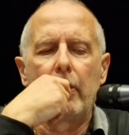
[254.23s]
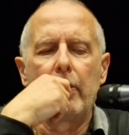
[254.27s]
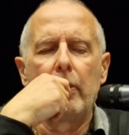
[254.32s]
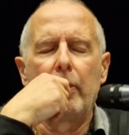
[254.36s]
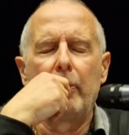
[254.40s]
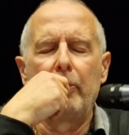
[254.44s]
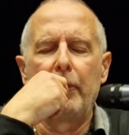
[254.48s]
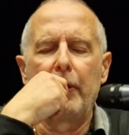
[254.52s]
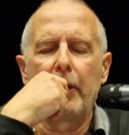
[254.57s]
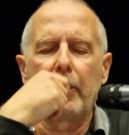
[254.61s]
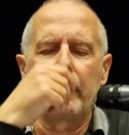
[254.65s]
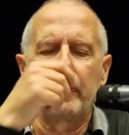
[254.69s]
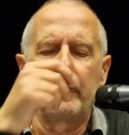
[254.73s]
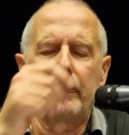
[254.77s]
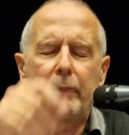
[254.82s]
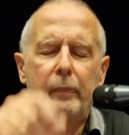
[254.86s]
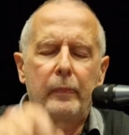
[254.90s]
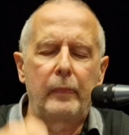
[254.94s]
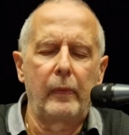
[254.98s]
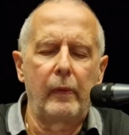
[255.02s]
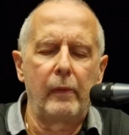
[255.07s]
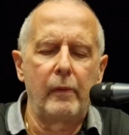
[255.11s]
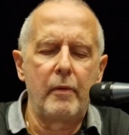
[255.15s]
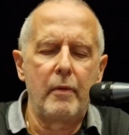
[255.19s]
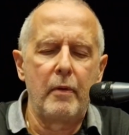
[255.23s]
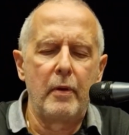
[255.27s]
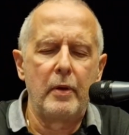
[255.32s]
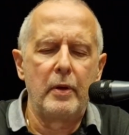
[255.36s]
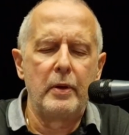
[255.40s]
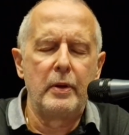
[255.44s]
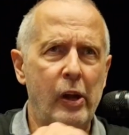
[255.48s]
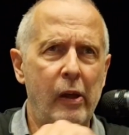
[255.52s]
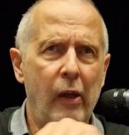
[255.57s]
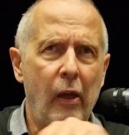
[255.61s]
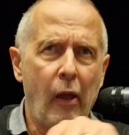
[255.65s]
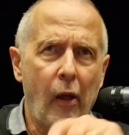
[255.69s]
Bien.
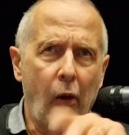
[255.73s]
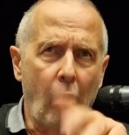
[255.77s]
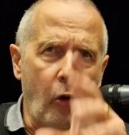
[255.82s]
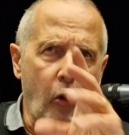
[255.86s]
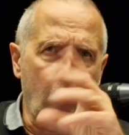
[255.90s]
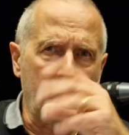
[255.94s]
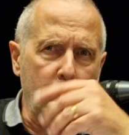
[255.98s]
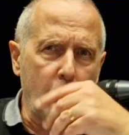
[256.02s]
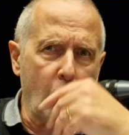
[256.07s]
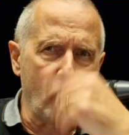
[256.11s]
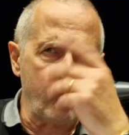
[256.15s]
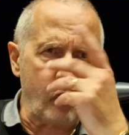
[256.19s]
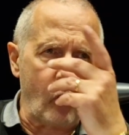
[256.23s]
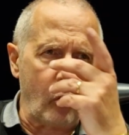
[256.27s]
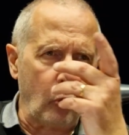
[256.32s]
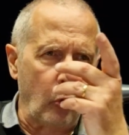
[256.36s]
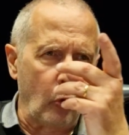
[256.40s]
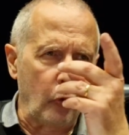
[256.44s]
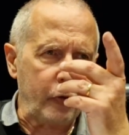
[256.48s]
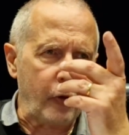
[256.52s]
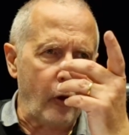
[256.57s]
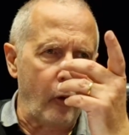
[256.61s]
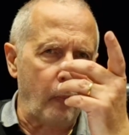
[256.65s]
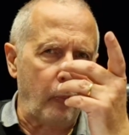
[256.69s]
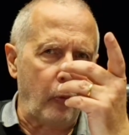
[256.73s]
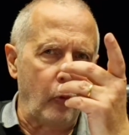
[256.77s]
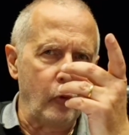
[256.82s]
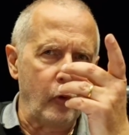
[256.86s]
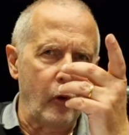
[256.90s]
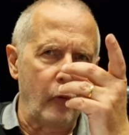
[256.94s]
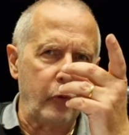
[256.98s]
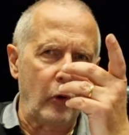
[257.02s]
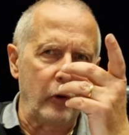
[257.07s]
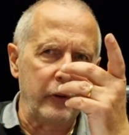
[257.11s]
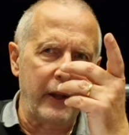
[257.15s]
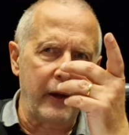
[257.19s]
Lorsque je contemple une
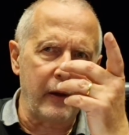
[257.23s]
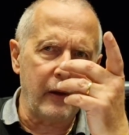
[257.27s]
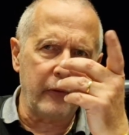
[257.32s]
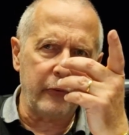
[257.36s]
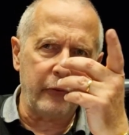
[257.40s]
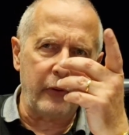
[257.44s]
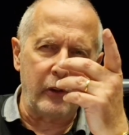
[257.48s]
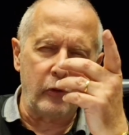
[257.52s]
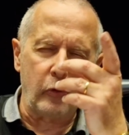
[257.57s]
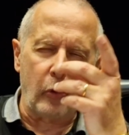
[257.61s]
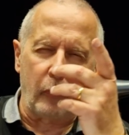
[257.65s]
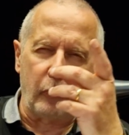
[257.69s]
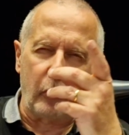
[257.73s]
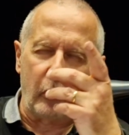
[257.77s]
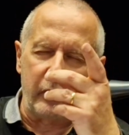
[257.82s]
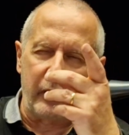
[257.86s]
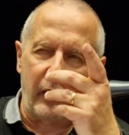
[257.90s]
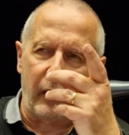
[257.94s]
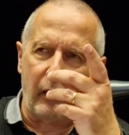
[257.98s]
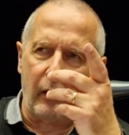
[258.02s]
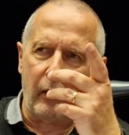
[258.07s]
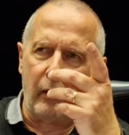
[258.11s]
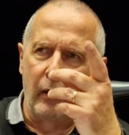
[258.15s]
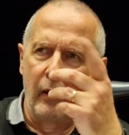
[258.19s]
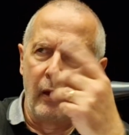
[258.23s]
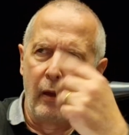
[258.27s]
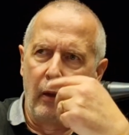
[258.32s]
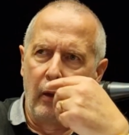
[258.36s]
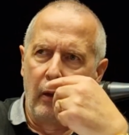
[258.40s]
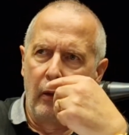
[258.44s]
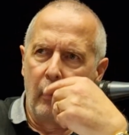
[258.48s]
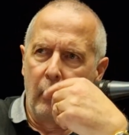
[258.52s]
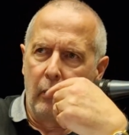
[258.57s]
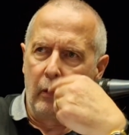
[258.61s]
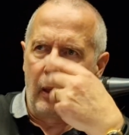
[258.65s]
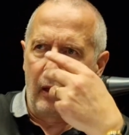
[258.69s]
œuvre d'art, cette œuvre d'art,
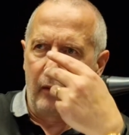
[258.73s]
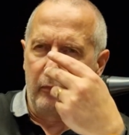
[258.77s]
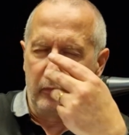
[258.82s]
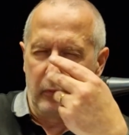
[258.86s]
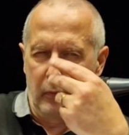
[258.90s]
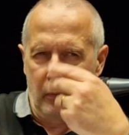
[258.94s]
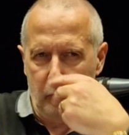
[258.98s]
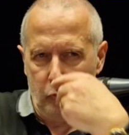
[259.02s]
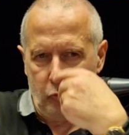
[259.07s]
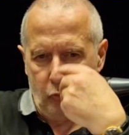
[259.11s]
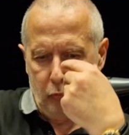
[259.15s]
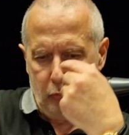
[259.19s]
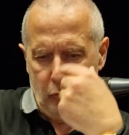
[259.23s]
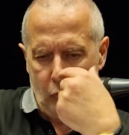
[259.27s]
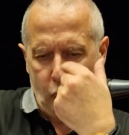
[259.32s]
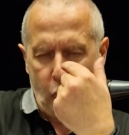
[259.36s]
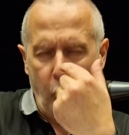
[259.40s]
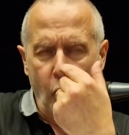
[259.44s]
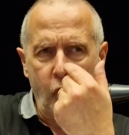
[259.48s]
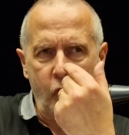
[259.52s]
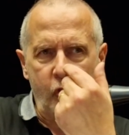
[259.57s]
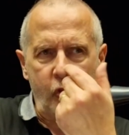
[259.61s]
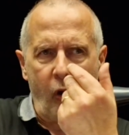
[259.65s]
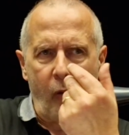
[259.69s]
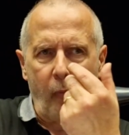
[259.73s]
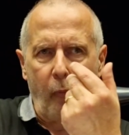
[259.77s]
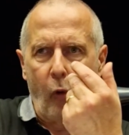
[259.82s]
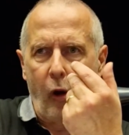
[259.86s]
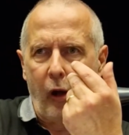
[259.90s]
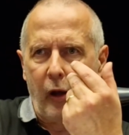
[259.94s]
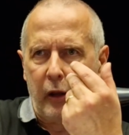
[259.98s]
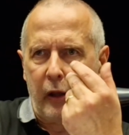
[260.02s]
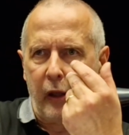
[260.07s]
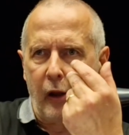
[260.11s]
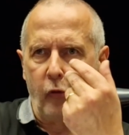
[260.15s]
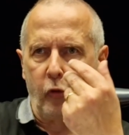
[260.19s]
touche en
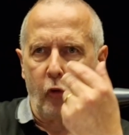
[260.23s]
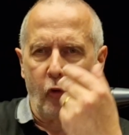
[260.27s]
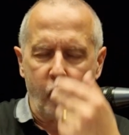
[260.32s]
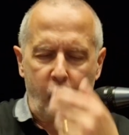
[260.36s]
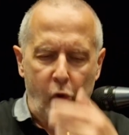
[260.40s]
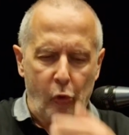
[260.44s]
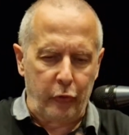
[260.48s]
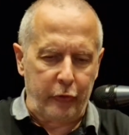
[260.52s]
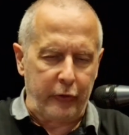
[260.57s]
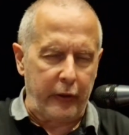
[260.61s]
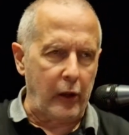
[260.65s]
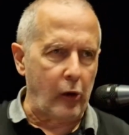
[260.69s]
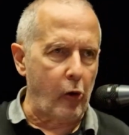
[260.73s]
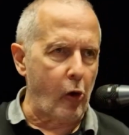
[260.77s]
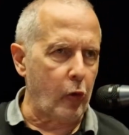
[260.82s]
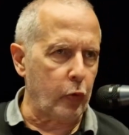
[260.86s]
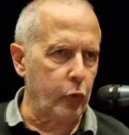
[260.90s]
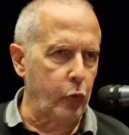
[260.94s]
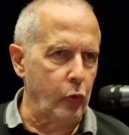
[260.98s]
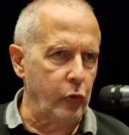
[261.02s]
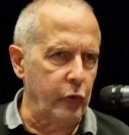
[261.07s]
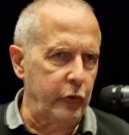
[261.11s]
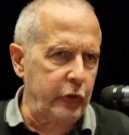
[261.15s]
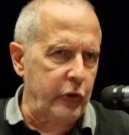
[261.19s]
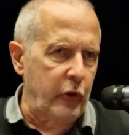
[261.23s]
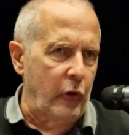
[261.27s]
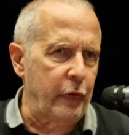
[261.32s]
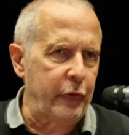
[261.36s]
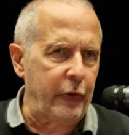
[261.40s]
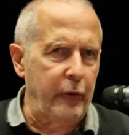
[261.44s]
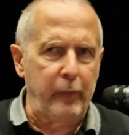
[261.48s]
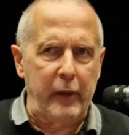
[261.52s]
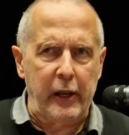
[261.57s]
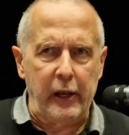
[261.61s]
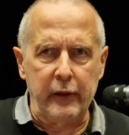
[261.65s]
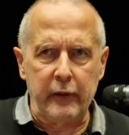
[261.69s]
moi quelque chose qui est de l'ordre d'une
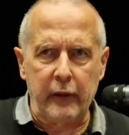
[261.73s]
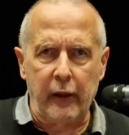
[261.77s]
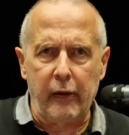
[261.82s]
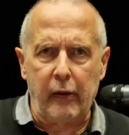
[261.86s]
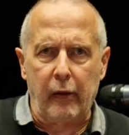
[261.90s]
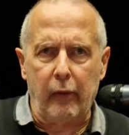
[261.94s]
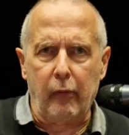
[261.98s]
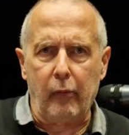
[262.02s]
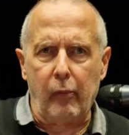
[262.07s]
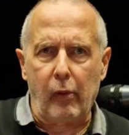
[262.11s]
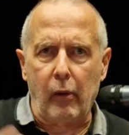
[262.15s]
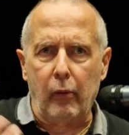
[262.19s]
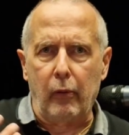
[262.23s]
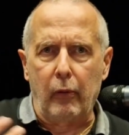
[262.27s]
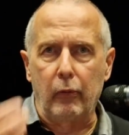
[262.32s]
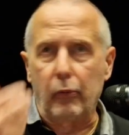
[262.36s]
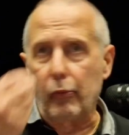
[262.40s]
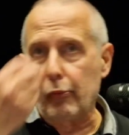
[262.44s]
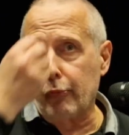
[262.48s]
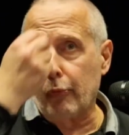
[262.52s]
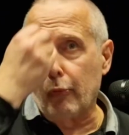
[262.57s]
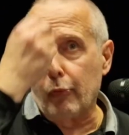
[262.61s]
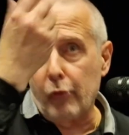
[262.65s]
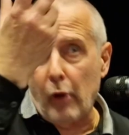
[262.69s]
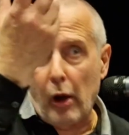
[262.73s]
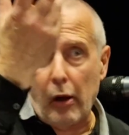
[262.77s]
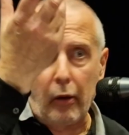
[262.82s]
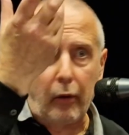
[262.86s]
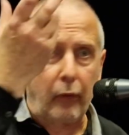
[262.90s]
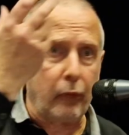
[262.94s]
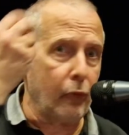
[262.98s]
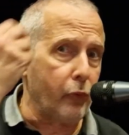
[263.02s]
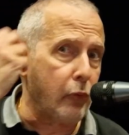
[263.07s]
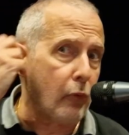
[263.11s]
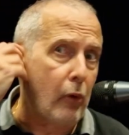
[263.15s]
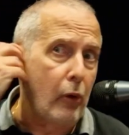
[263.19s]
sensibilité. Ben, il faut voir,
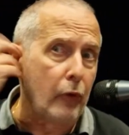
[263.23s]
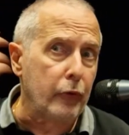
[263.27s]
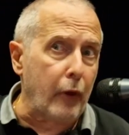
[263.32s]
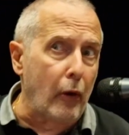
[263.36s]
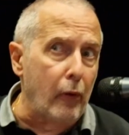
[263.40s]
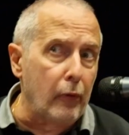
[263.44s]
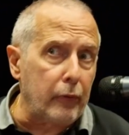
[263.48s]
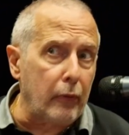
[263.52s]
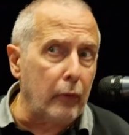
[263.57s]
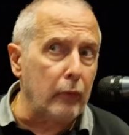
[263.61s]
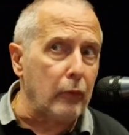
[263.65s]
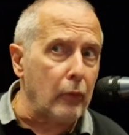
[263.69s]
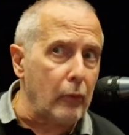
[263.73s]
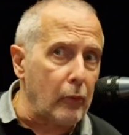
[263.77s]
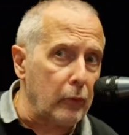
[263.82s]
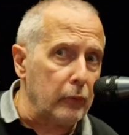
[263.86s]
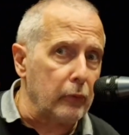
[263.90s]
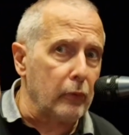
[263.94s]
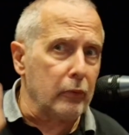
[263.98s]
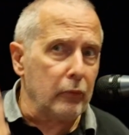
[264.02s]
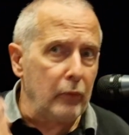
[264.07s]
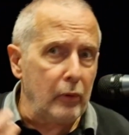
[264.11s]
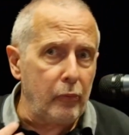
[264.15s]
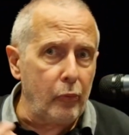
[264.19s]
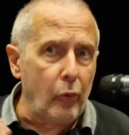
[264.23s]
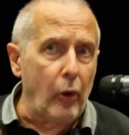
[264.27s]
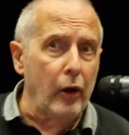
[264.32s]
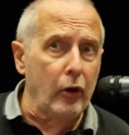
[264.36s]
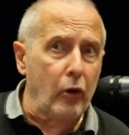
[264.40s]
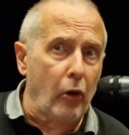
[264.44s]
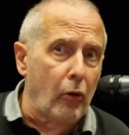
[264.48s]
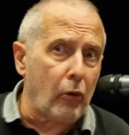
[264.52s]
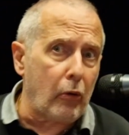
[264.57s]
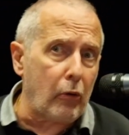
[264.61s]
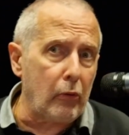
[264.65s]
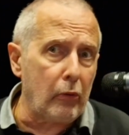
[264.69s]
il faut entendre, il faut un
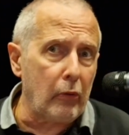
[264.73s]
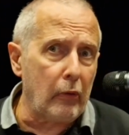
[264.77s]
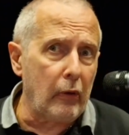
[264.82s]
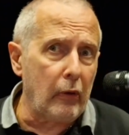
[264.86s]
corps.